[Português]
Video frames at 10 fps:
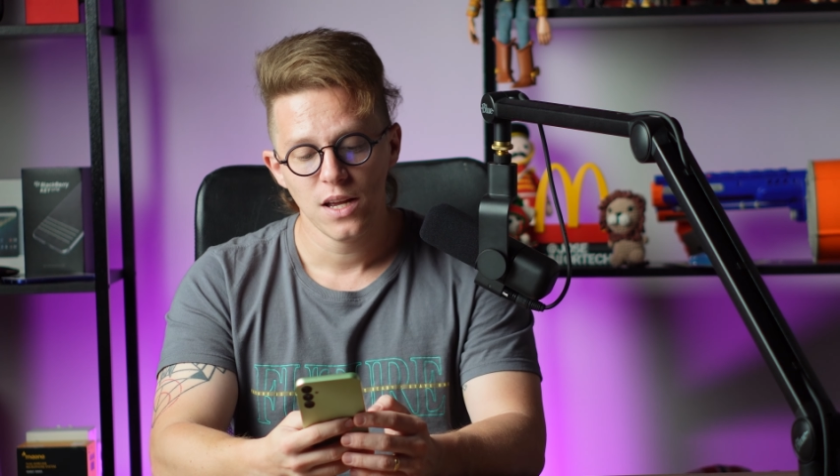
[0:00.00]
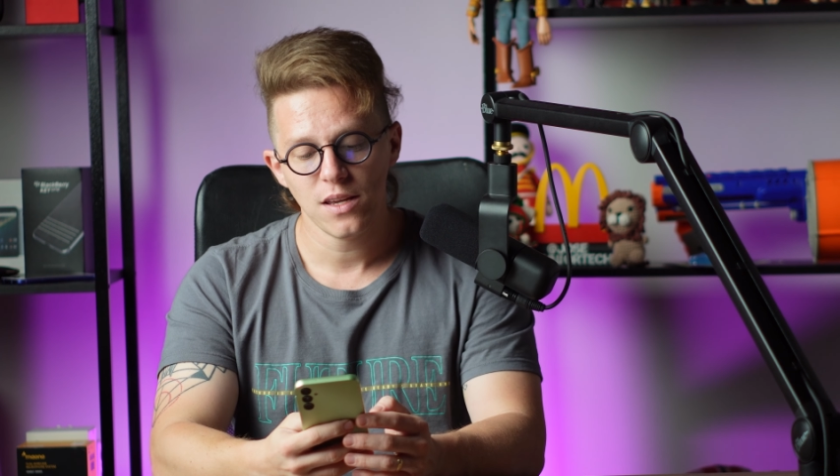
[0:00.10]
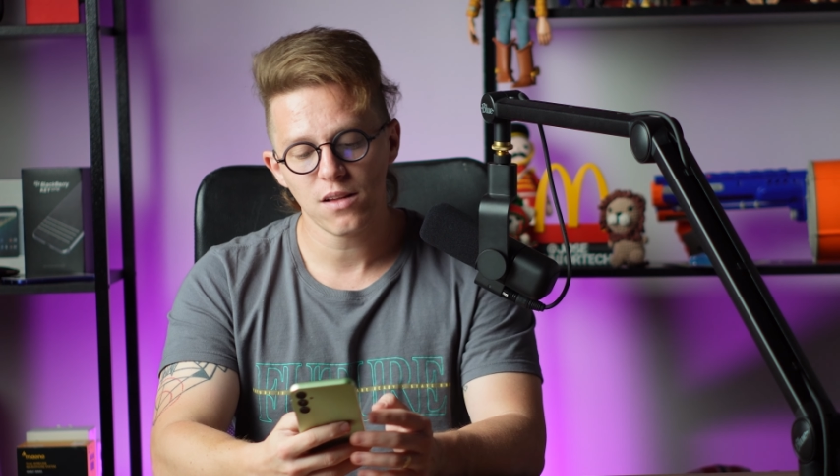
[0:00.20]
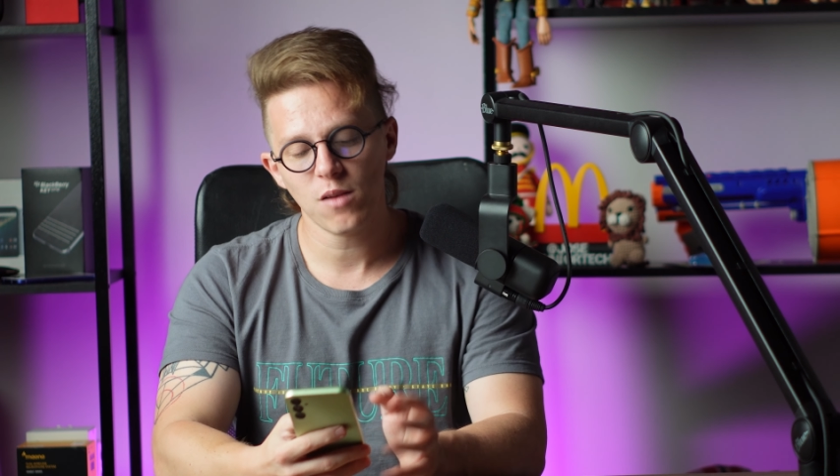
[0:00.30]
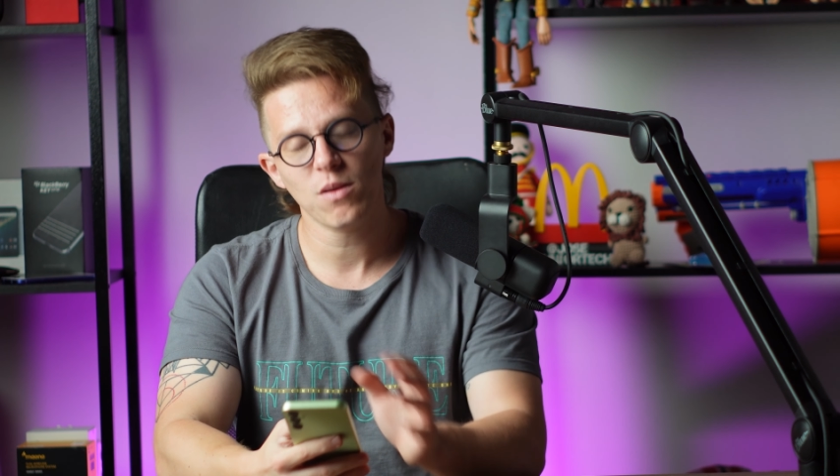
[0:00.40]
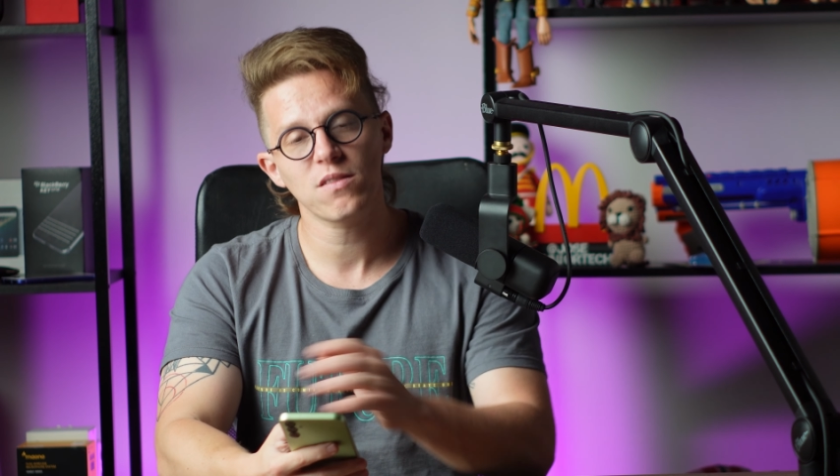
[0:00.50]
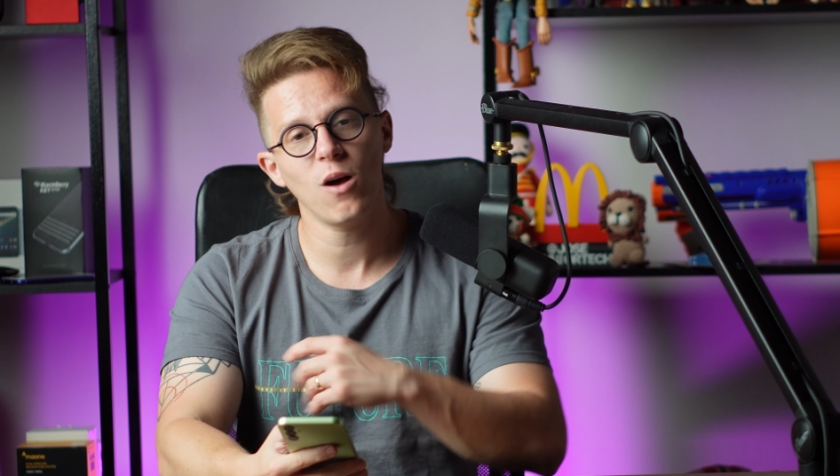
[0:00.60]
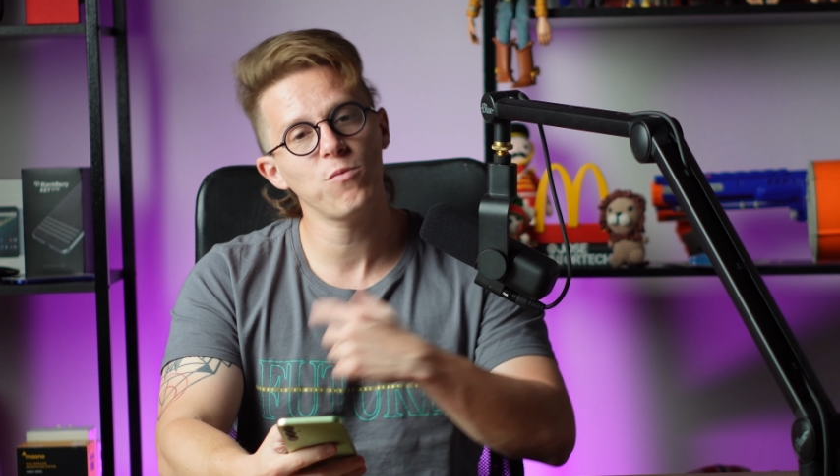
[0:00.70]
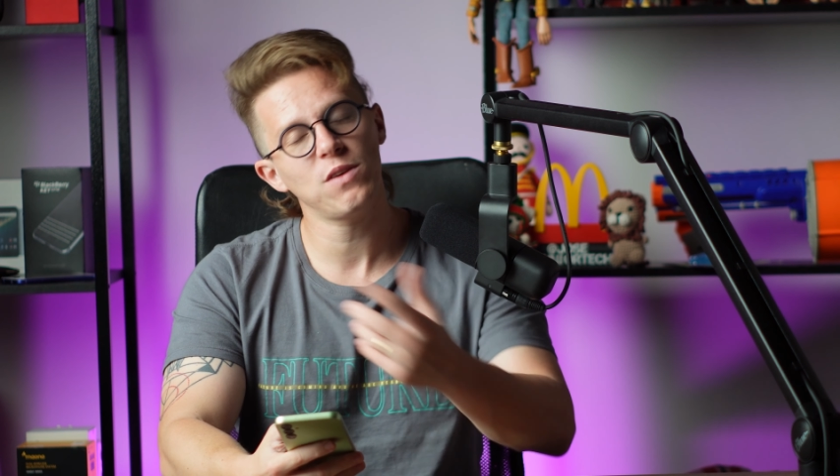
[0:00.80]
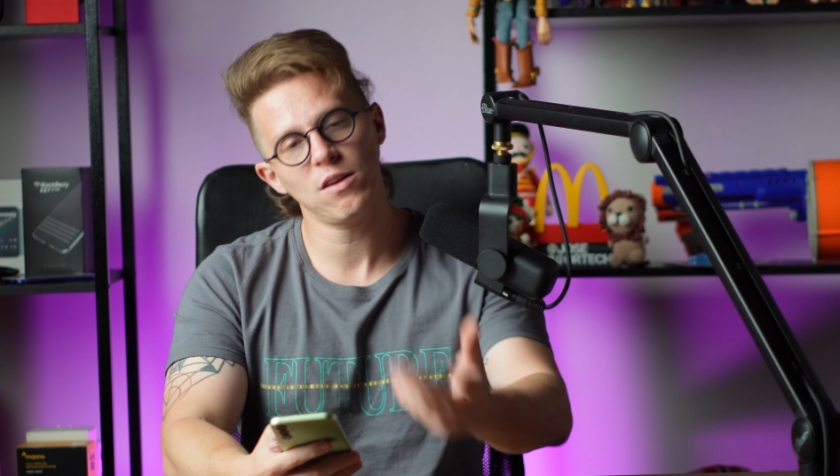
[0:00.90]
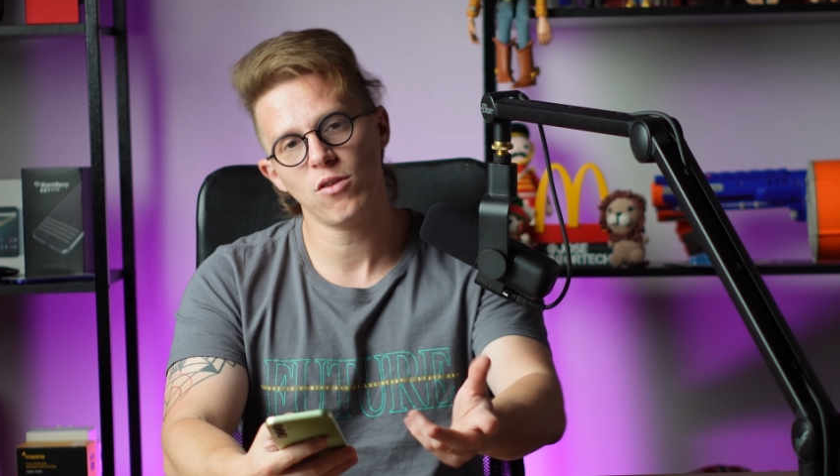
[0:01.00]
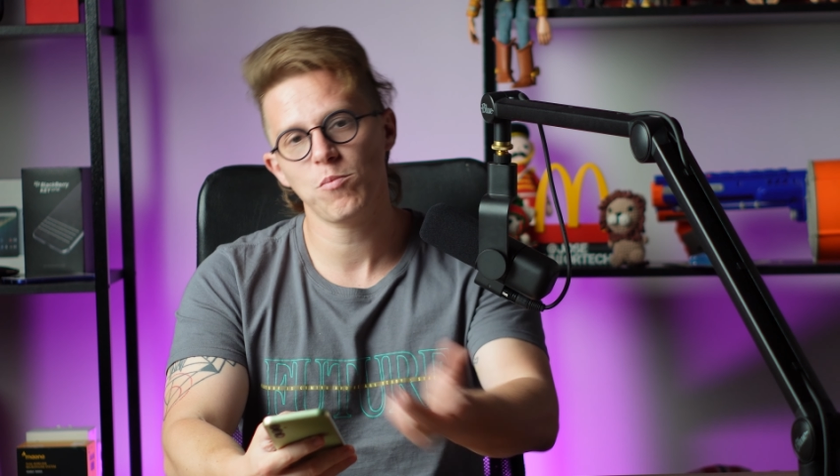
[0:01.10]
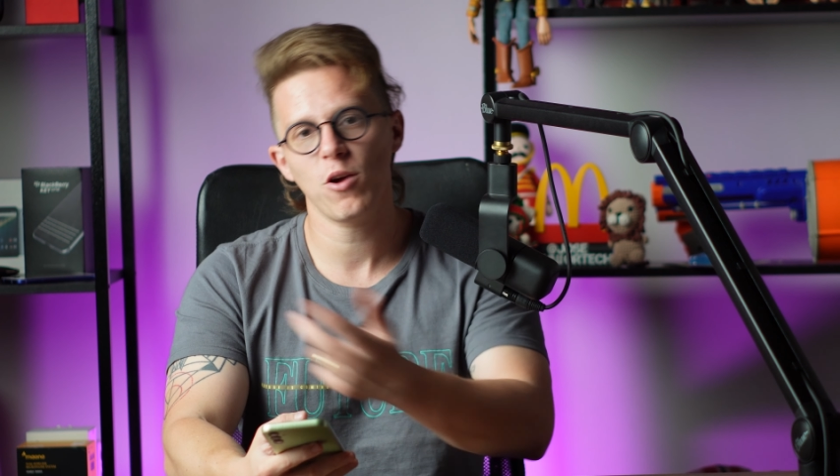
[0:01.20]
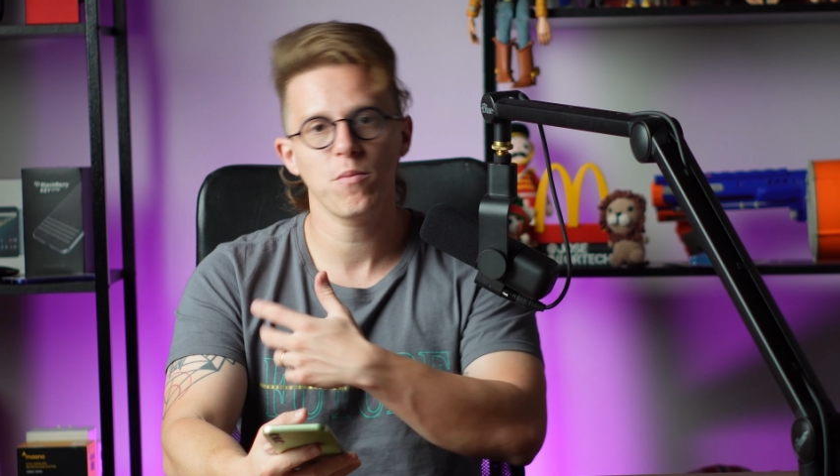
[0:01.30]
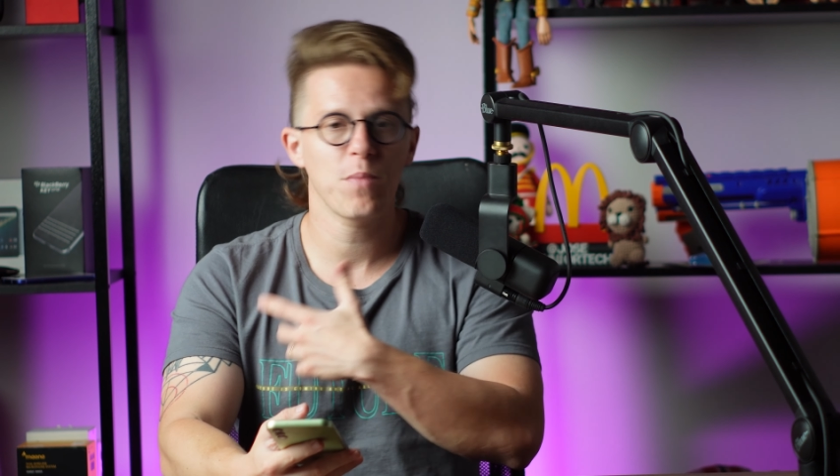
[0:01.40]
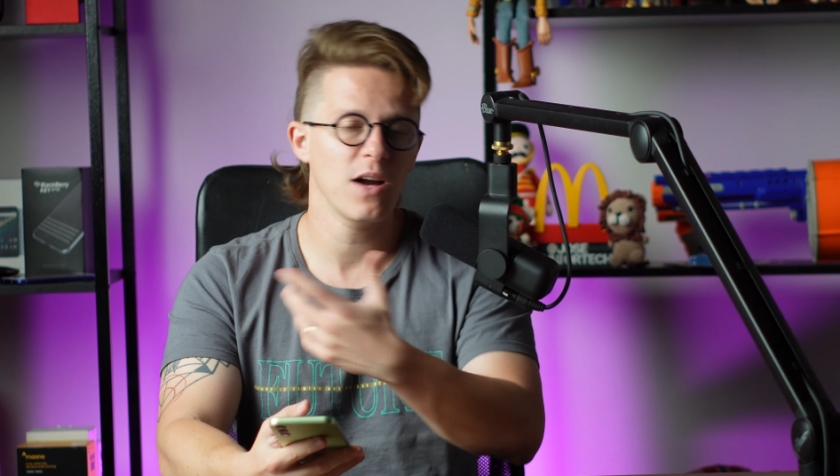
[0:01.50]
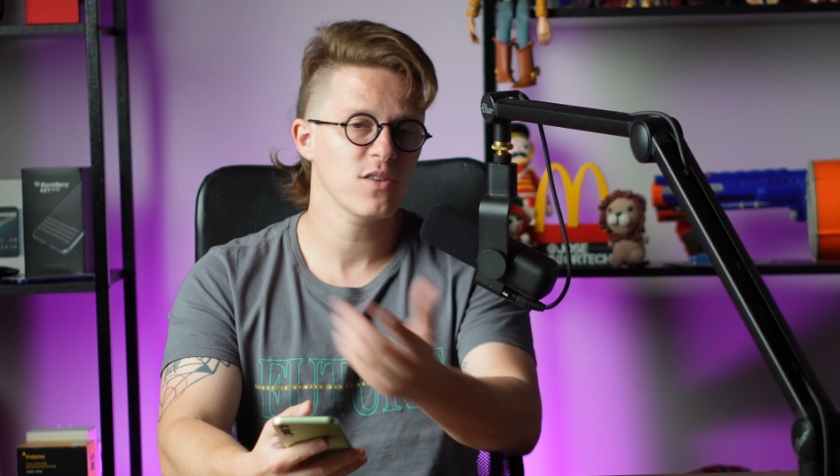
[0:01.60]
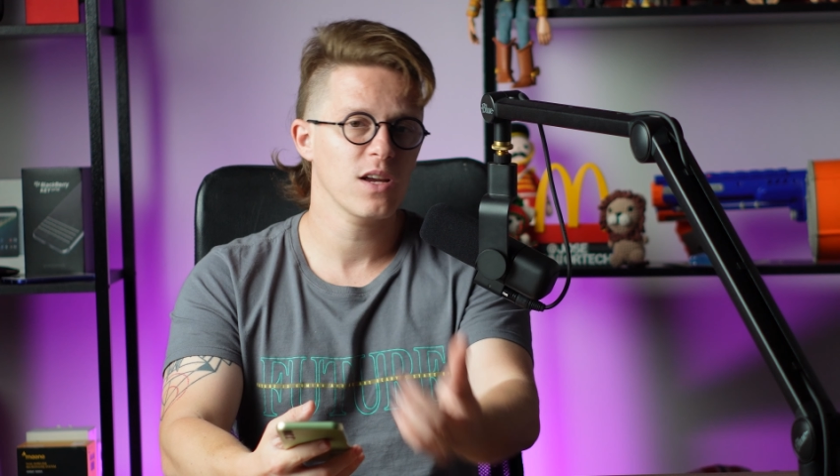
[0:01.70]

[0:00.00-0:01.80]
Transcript: E aí tem uma selfie que é a sua pior parte,